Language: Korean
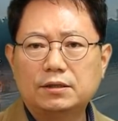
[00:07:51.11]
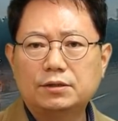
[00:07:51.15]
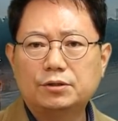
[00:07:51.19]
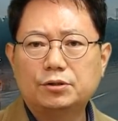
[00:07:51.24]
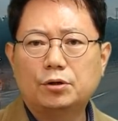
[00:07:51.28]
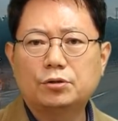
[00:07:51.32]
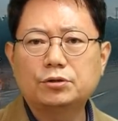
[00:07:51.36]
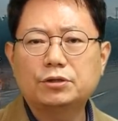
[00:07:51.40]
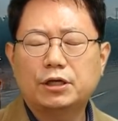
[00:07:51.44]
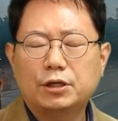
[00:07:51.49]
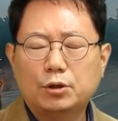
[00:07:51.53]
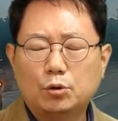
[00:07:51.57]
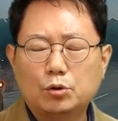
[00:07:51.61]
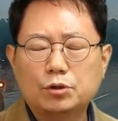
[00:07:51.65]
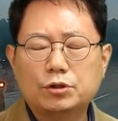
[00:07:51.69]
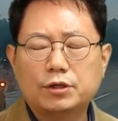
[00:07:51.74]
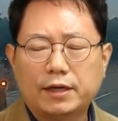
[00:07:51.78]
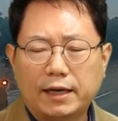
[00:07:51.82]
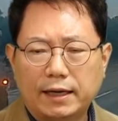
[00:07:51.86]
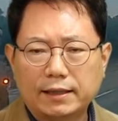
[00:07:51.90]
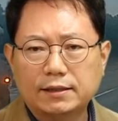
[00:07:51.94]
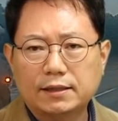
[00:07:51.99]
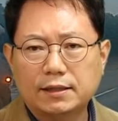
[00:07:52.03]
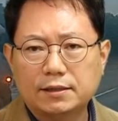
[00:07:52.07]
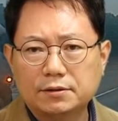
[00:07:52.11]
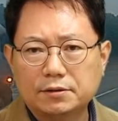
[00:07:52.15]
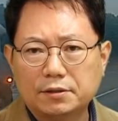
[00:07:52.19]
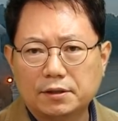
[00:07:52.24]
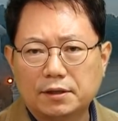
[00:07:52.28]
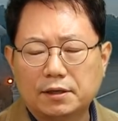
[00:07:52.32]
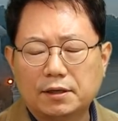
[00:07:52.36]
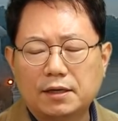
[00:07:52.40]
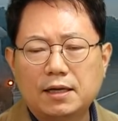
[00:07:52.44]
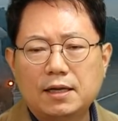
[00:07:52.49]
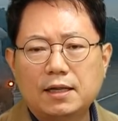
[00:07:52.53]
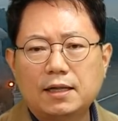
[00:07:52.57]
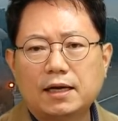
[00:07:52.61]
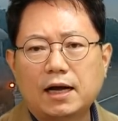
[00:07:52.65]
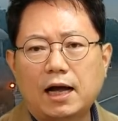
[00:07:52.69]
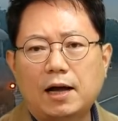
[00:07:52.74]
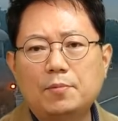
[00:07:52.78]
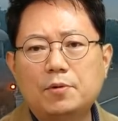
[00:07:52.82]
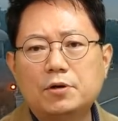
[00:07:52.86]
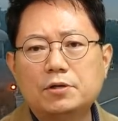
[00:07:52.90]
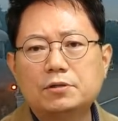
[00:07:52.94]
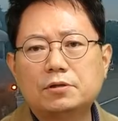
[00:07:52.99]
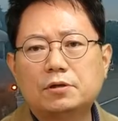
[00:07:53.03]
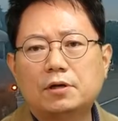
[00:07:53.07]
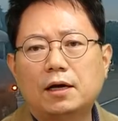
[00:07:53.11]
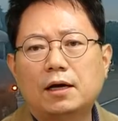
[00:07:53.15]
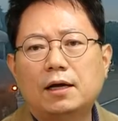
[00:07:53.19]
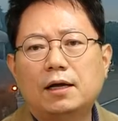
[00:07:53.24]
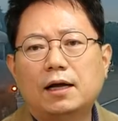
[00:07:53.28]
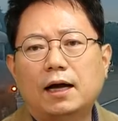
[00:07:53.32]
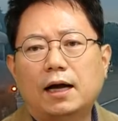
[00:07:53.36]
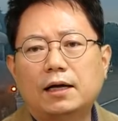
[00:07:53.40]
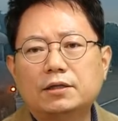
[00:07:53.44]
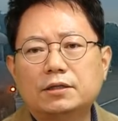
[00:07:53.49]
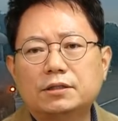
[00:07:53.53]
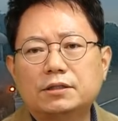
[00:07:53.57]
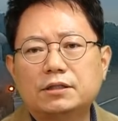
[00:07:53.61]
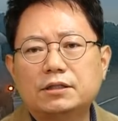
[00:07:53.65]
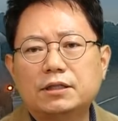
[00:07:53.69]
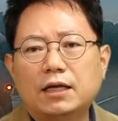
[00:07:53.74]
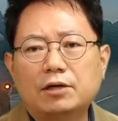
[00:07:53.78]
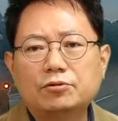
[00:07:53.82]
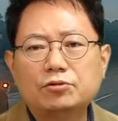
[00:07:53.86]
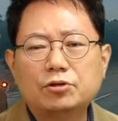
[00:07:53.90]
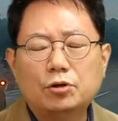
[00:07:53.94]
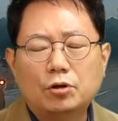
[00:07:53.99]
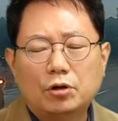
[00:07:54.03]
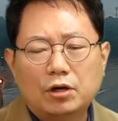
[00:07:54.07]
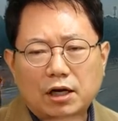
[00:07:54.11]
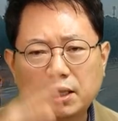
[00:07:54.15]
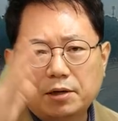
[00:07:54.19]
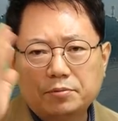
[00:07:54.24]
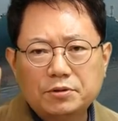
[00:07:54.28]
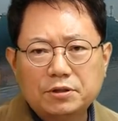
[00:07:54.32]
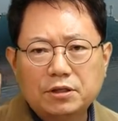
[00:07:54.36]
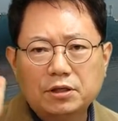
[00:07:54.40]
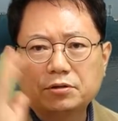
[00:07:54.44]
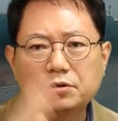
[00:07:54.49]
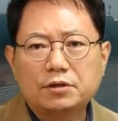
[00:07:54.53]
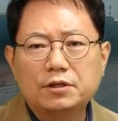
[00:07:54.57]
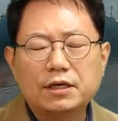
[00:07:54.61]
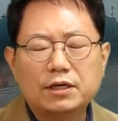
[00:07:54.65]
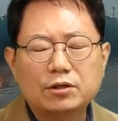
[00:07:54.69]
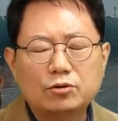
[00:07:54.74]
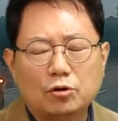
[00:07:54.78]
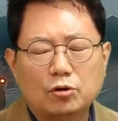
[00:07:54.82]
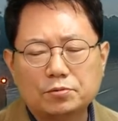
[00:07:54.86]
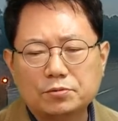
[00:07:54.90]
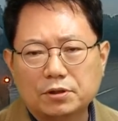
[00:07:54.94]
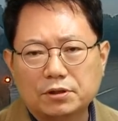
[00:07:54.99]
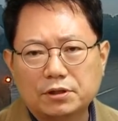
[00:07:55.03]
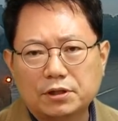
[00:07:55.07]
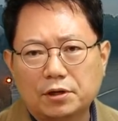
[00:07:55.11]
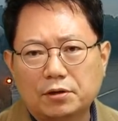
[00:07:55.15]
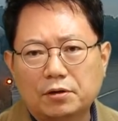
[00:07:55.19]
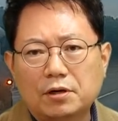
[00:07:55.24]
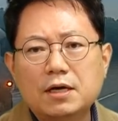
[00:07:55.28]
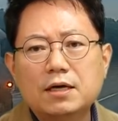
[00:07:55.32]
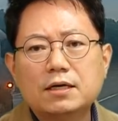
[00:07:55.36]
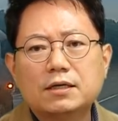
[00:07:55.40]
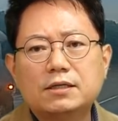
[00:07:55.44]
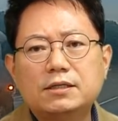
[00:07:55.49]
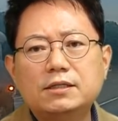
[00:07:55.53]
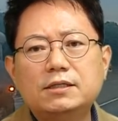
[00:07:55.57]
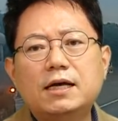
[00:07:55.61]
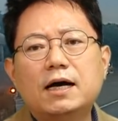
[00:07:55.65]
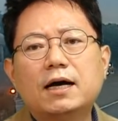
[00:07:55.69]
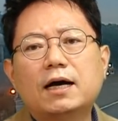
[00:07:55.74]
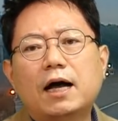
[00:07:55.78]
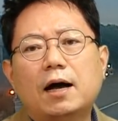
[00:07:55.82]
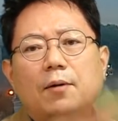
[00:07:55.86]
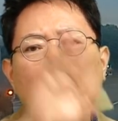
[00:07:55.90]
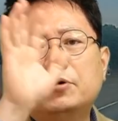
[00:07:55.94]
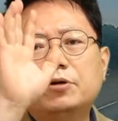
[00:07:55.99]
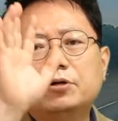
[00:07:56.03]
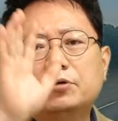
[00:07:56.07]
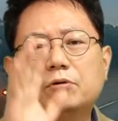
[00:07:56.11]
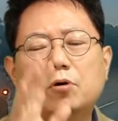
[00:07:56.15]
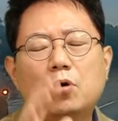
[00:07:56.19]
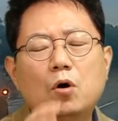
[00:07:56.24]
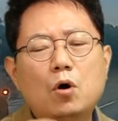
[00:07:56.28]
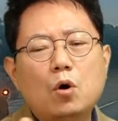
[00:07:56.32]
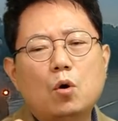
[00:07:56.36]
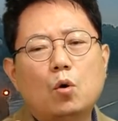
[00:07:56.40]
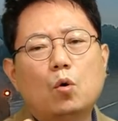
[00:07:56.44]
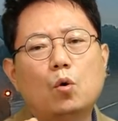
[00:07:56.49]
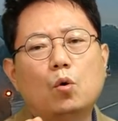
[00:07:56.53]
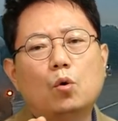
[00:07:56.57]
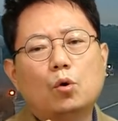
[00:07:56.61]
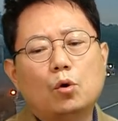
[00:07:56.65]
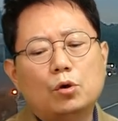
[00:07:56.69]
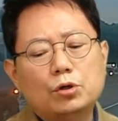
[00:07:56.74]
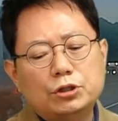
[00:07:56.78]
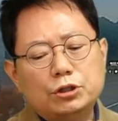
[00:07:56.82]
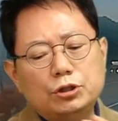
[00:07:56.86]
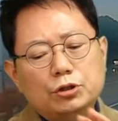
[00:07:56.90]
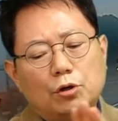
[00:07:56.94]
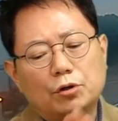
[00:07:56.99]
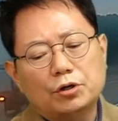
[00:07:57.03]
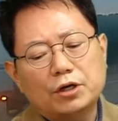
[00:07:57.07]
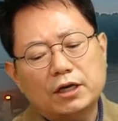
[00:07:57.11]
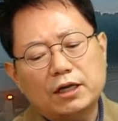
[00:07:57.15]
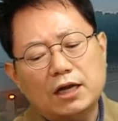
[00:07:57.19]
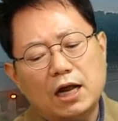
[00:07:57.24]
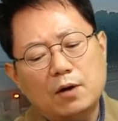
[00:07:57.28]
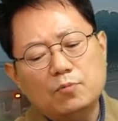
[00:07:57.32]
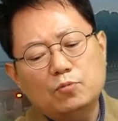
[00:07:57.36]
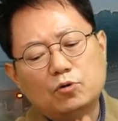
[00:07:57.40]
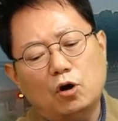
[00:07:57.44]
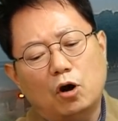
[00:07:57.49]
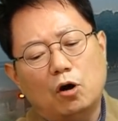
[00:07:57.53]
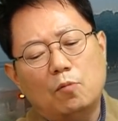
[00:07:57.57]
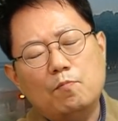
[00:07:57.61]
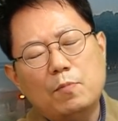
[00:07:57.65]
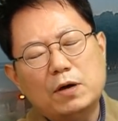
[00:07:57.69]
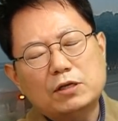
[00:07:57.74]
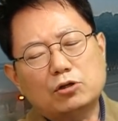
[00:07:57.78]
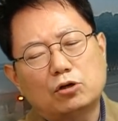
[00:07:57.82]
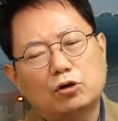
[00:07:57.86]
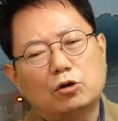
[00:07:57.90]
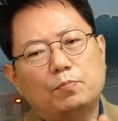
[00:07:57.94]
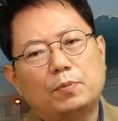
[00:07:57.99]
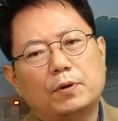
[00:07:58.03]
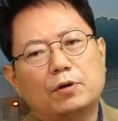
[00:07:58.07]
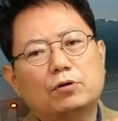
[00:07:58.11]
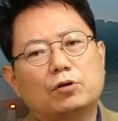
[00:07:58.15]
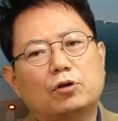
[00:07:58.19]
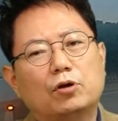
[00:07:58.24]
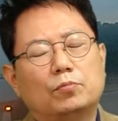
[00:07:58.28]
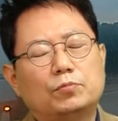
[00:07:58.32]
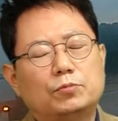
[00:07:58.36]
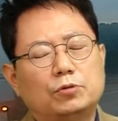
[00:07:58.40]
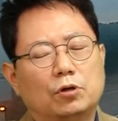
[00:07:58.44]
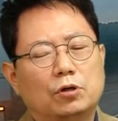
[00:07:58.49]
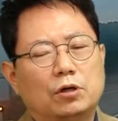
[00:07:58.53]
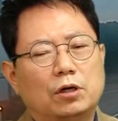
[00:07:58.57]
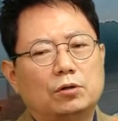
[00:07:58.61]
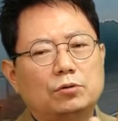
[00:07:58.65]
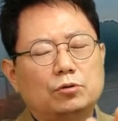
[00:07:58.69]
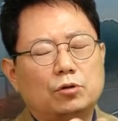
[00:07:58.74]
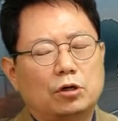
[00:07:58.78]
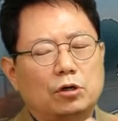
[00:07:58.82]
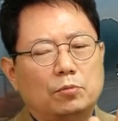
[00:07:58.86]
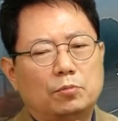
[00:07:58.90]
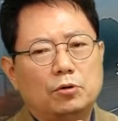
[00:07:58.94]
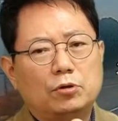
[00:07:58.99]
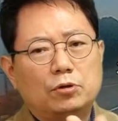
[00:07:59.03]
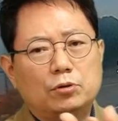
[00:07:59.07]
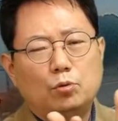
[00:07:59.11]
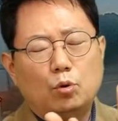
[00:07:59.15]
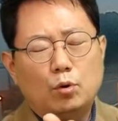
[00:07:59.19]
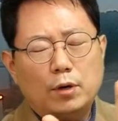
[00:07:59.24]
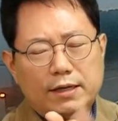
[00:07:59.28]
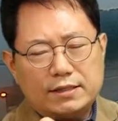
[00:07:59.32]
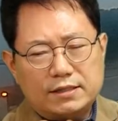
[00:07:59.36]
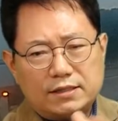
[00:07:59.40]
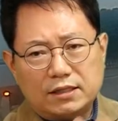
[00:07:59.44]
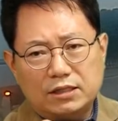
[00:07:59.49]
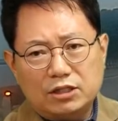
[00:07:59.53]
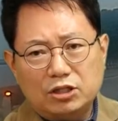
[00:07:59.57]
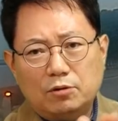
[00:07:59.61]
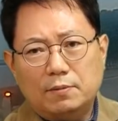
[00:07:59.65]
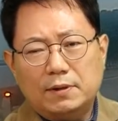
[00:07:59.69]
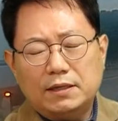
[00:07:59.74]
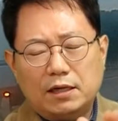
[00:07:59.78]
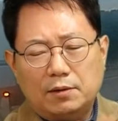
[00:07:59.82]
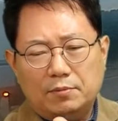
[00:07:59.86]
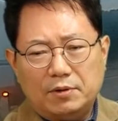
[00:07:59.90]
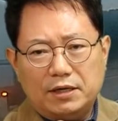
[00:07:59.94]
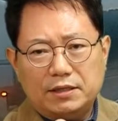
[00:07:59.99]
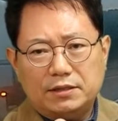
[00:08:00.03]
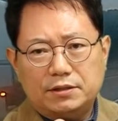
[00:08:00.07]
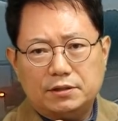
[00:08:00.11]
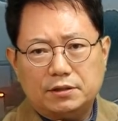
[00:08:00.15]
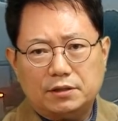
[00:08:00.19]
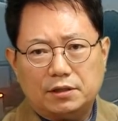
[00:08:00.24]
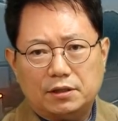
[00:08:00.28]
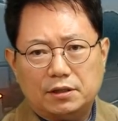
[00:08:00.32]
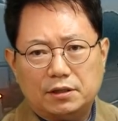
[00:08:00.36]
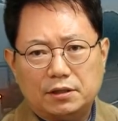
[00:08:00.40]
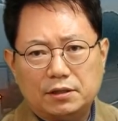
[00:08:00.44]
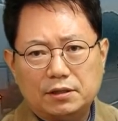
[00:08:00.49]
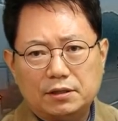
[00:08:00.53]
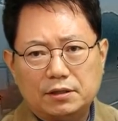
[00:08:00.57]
경찰이 오기 전에 갔다는 거예요. 가면서 아저씨 나중에 연락합시다 그런 얘기도 없었대요. 그냥 가버리고 오로지 여기에 남은 엄마 전화번호 전화 전화번호는 통화했으니까 이것만 남아있죠.